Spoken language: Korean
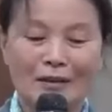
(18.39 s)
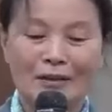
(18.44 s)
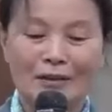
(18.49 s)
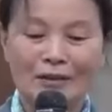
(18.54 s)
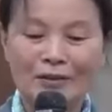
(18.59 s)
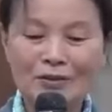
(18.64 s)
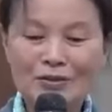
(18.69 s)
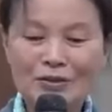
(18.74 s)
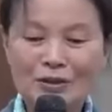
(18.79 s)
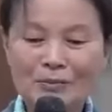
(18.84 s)

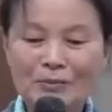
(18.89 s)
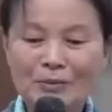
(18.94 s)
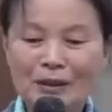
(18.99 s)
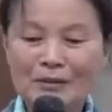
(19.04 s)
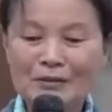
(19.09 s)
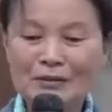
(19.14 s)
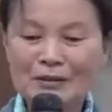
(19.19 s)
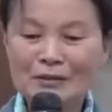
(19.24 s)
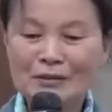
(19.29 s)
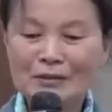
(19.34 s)

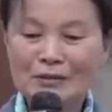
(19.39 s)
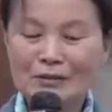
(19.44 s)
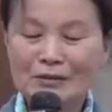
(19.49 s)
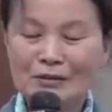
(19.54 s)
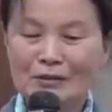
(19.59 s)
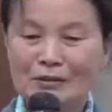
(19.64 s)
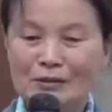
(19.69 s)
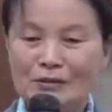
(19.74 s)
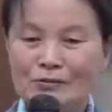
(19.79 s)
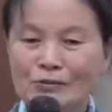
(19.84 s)
그렇지만은
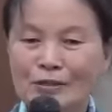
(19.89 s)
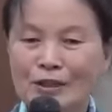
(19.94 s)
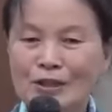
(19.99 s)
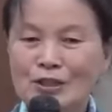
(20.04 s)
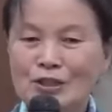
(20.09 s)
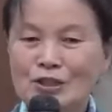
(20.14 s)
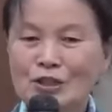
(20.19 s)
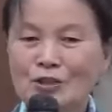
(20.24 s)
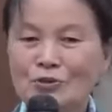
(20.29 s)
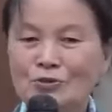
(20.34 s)

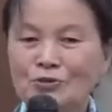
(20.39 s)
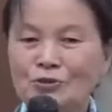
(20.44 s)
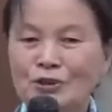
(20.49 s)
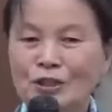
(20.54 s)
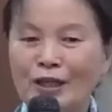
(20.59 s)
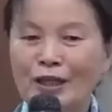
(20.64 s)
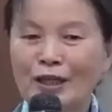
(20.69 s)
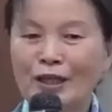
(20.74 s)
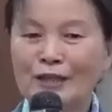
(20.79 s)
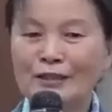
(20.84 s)
우리
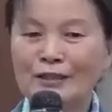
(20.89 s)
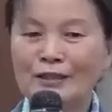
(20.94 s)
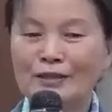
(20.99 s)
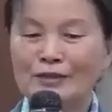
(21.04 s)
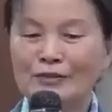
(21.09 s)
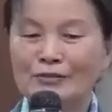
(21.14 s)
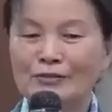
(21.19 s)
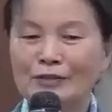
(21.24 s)
천국에 간